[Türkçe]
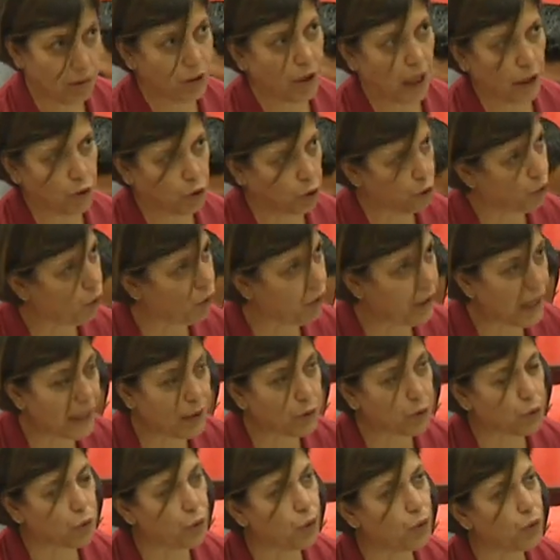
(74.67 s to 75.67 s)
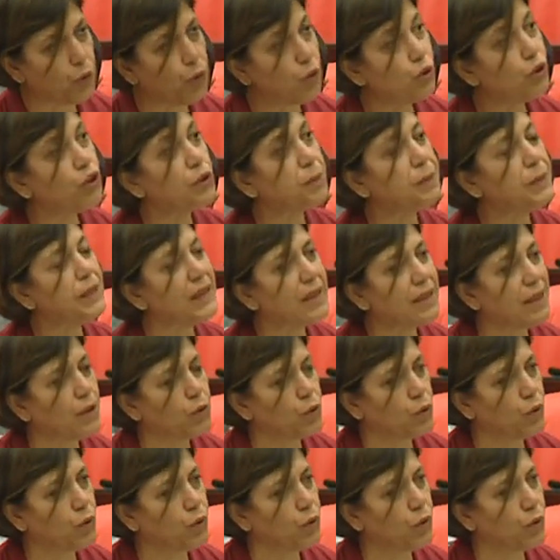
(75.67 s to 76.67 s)
Ya çok net soruyoruz, biz de
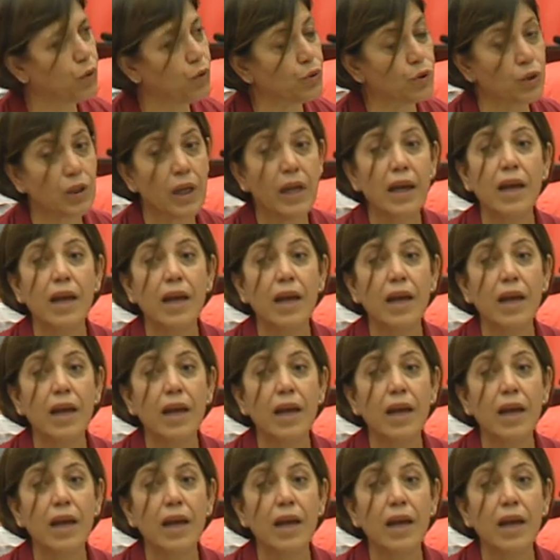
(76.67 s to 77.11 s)
soruyoruz.